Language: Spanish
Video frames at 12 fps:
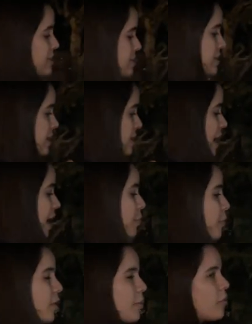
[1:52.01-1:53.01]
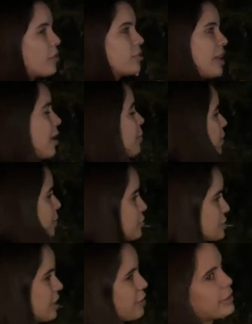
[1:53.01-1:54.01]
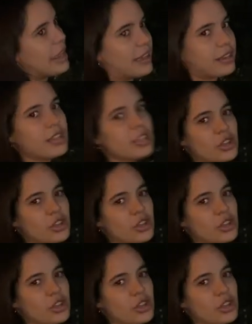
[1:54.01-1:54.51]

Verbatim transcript: si ya la podemos, ya la podemos celebrar?